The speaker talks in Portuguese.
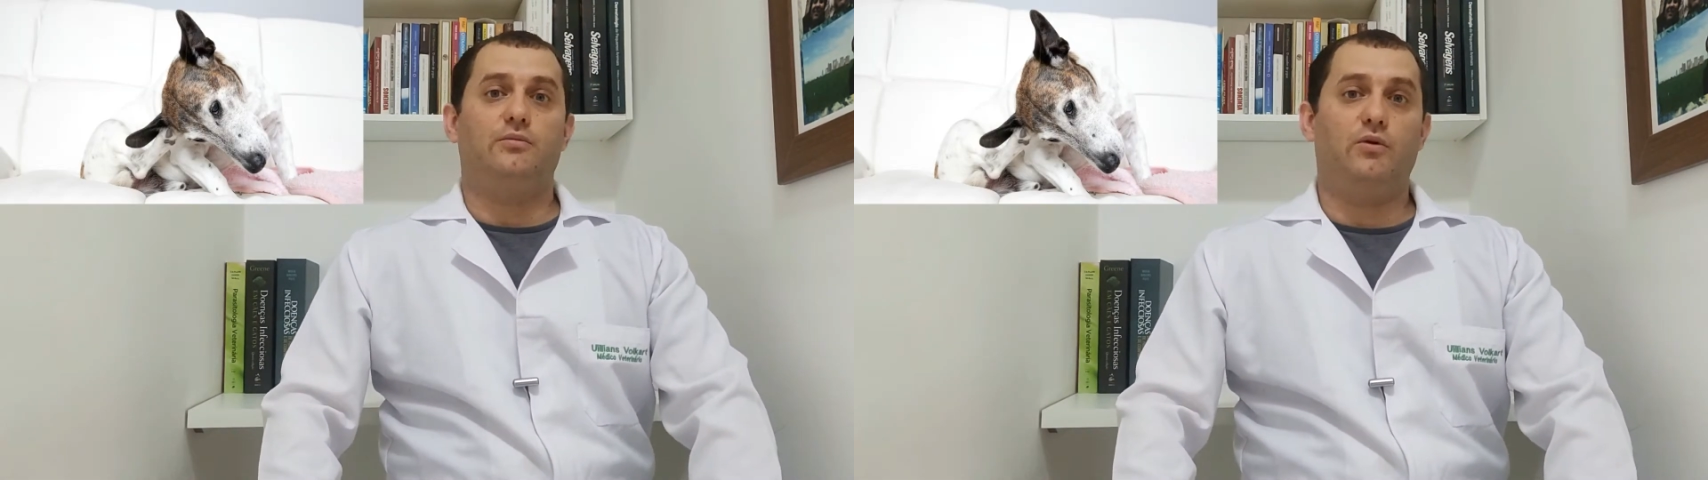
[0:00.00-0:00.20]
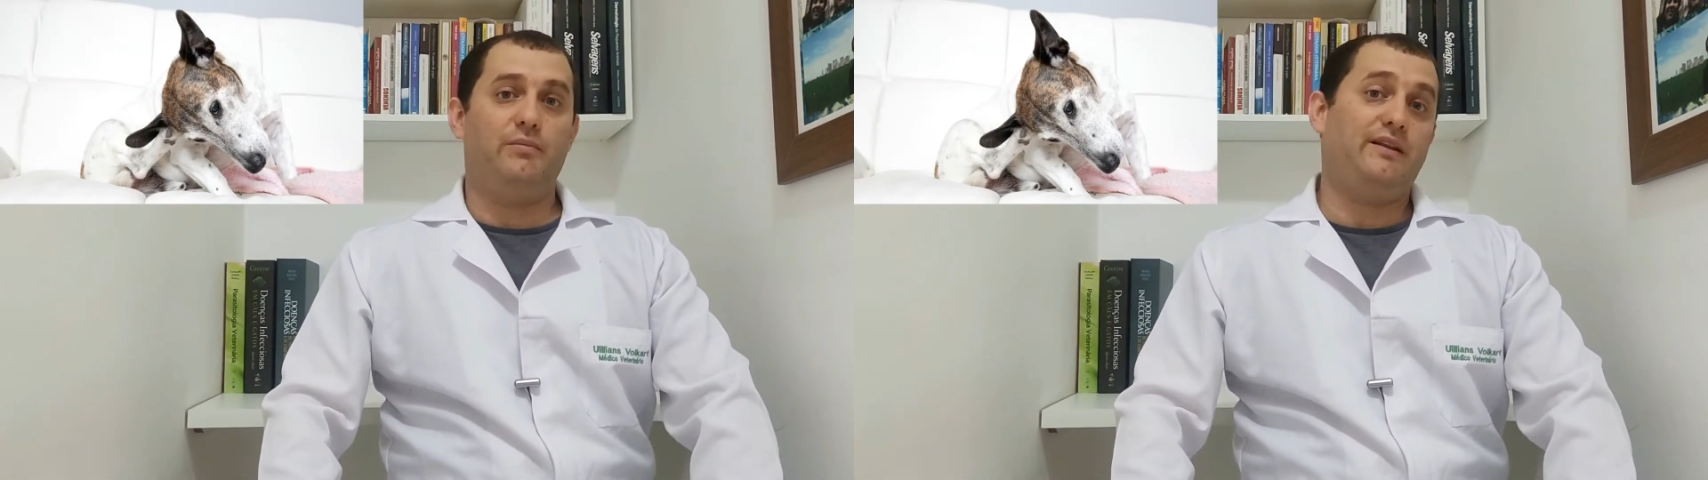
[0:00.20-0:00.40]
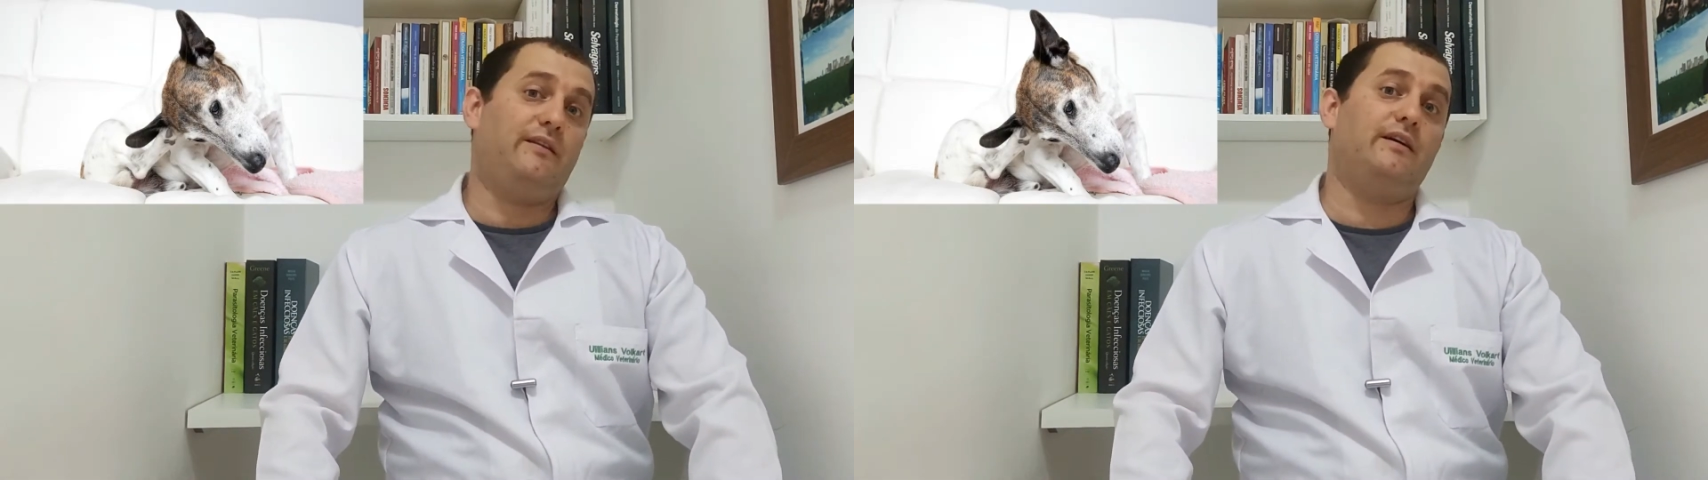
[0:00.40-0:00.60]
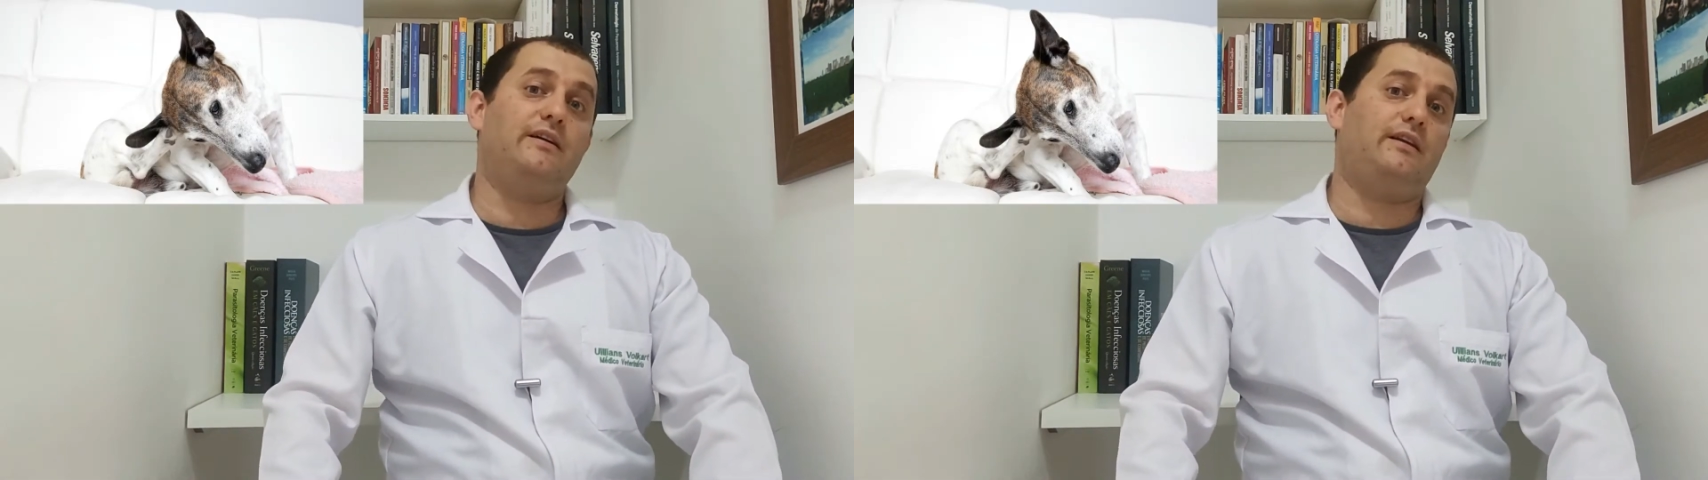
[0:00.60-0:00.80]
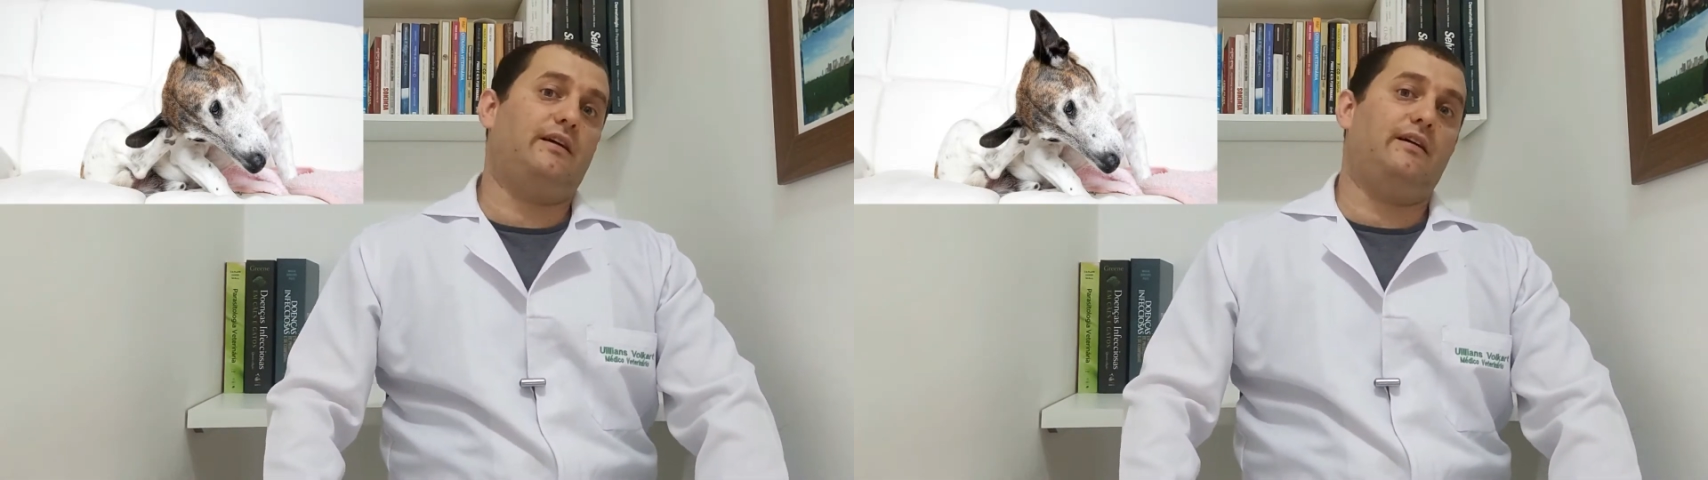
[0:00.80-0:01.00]

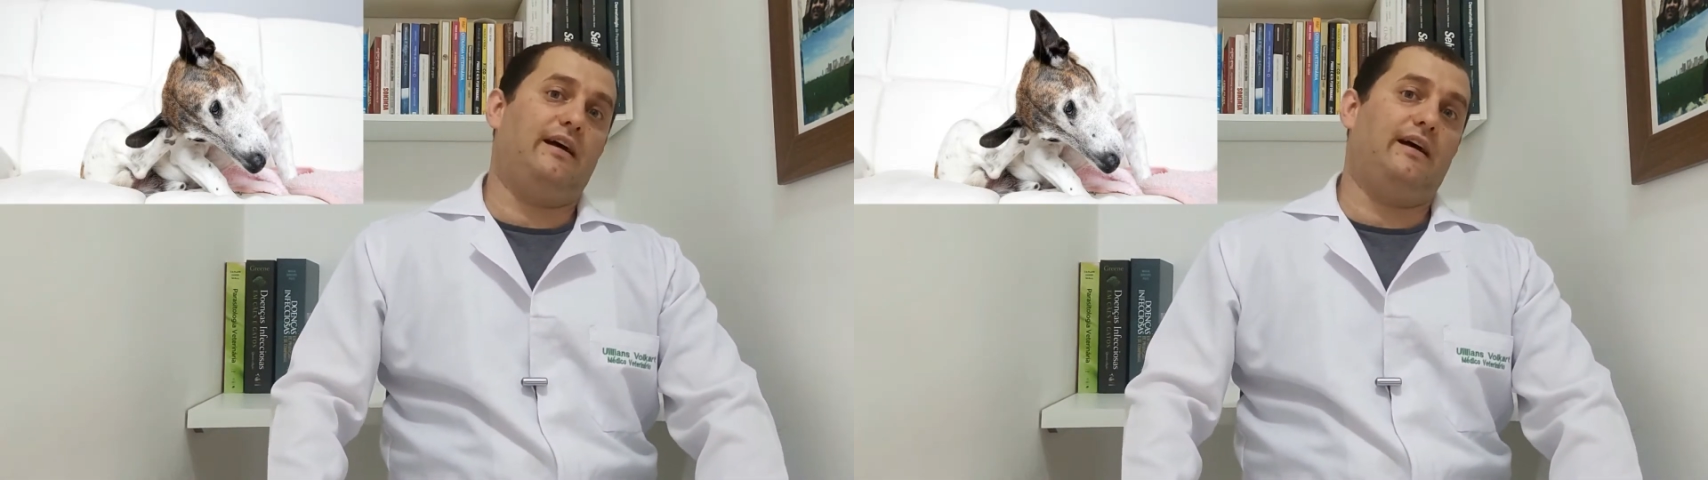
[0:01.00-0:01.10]
momentânea.